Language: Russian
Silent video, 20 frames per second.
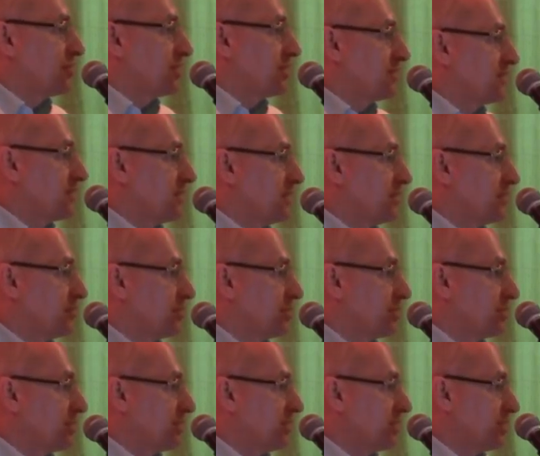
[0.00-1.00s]
жизнь, в
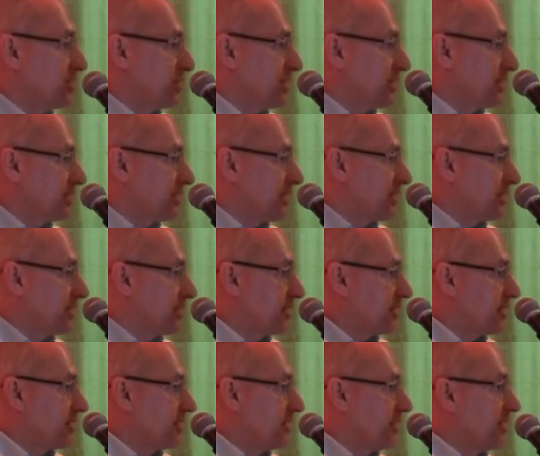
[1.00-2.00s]
следующей жизни женское
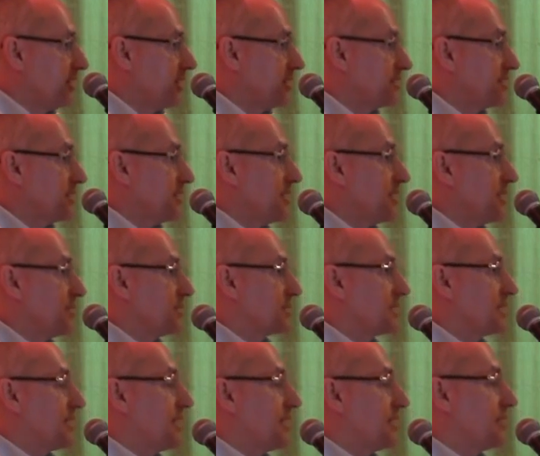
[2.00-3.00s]
тело. Если она
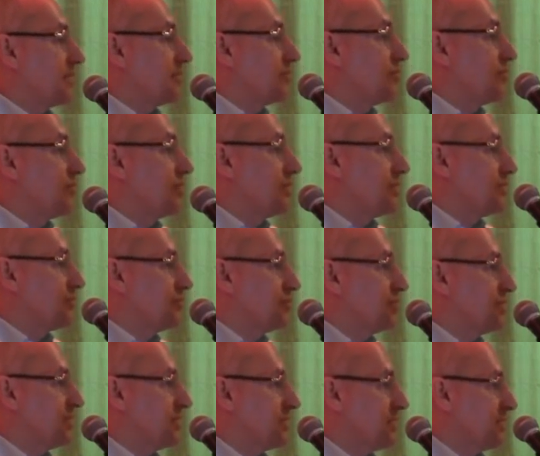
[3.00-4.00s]
постоянно думает о
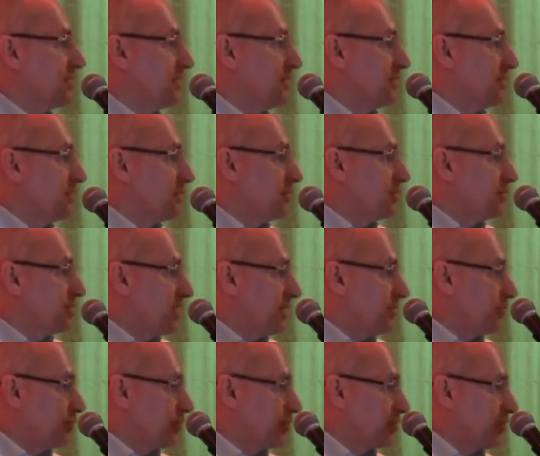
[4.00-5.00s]
мужчинах,
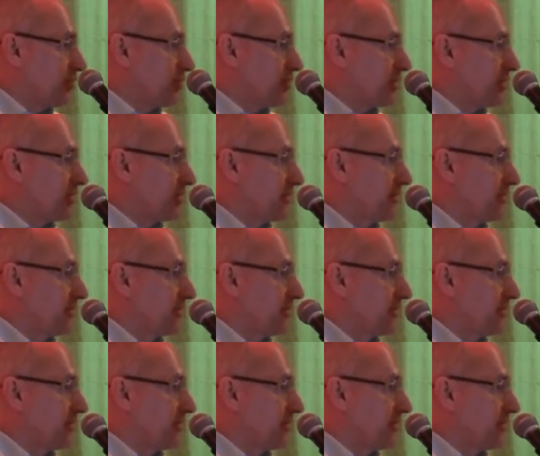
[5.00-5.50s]
получает мужское.